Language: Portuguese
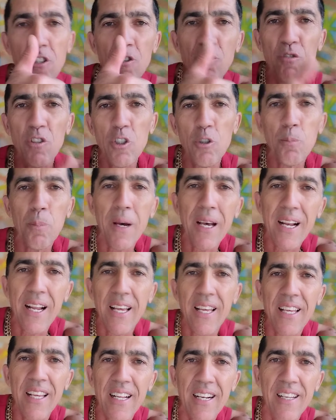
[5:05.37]
esse vídeo
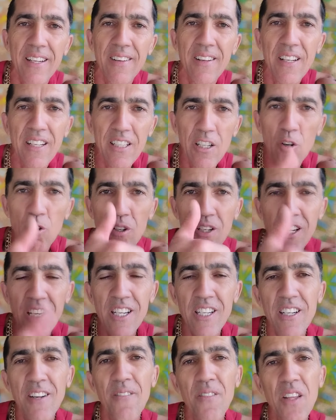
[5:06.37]
para ela, tá
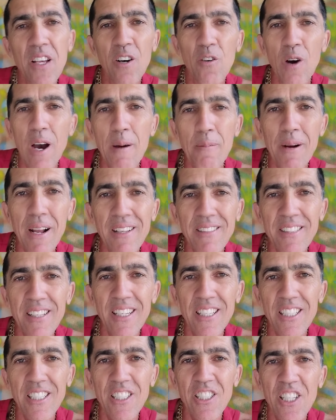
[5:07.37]
ok? Um abraço
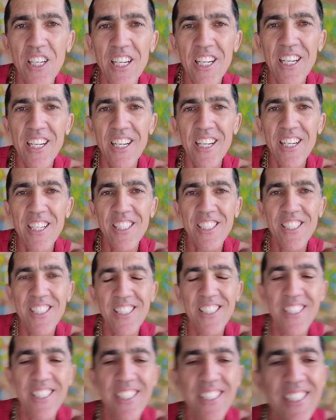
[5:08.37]
aí,
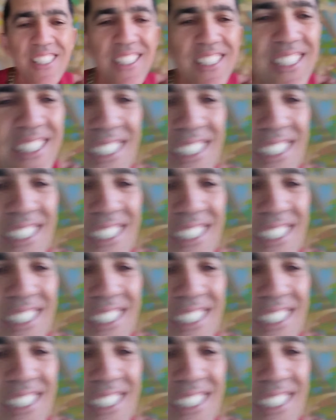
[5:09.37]
gente!